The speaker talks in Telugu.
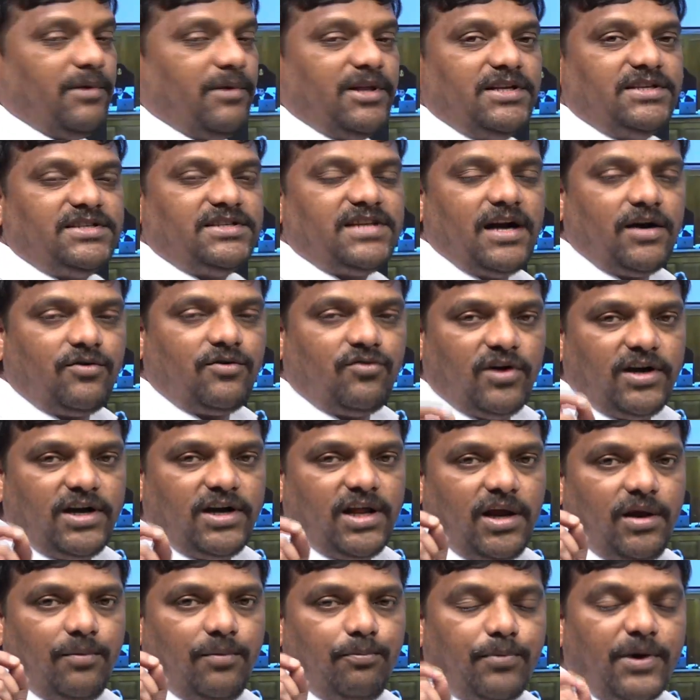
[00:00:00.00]

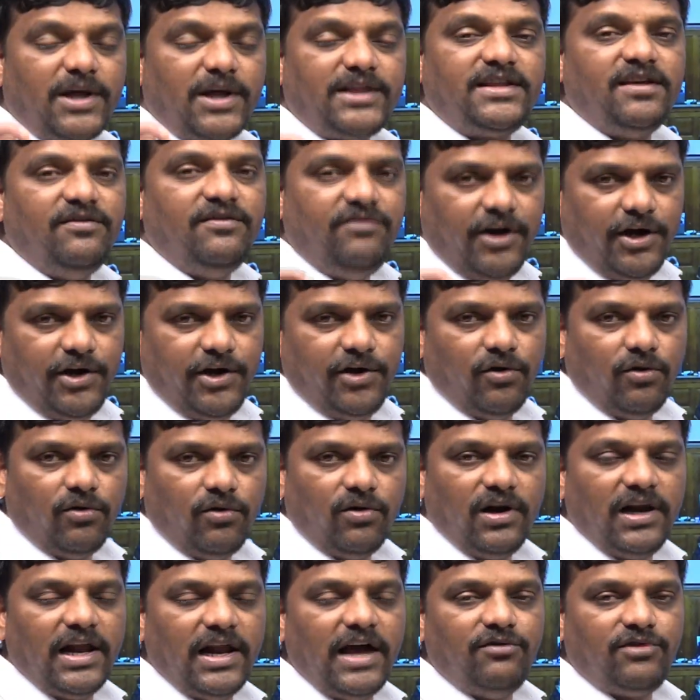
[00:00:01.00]
సంబంధించినటువంటి ప్రతి వీడియో
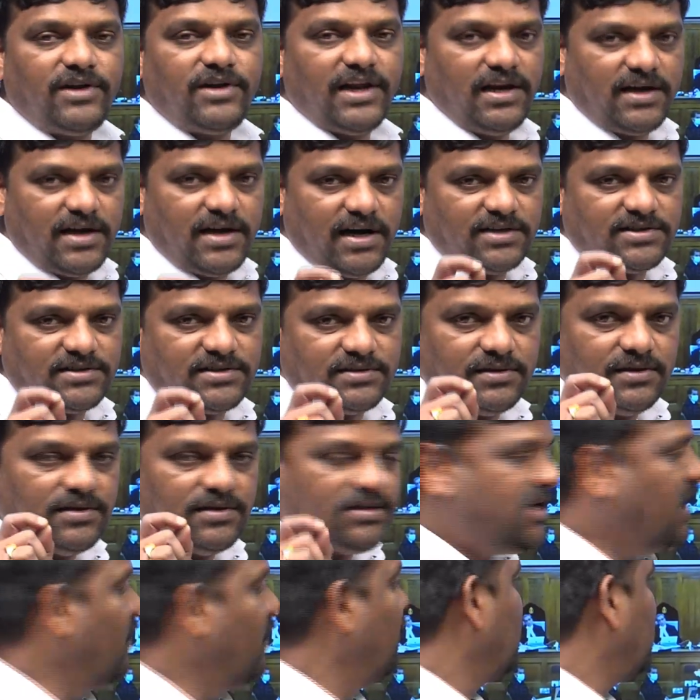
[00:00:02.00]
లైవ్ టెలికాస్ట్
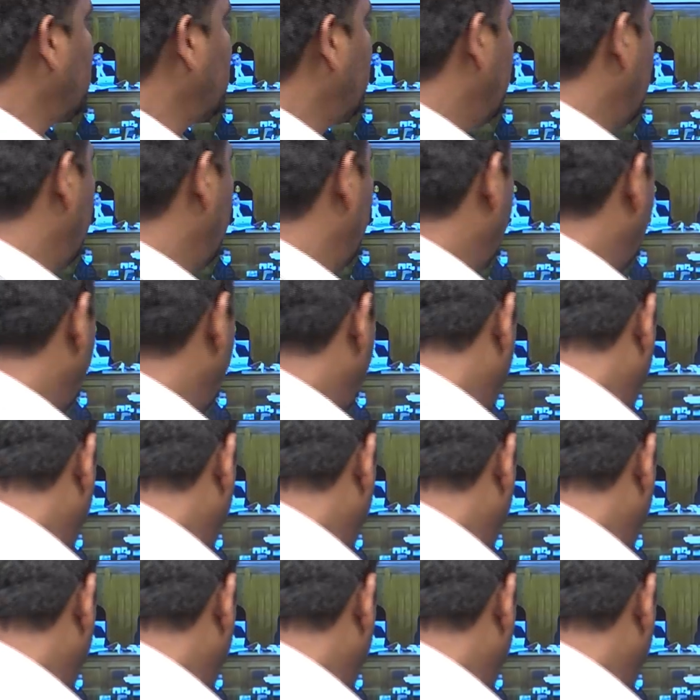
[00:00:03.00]
చేయబోతా ఉన్నాం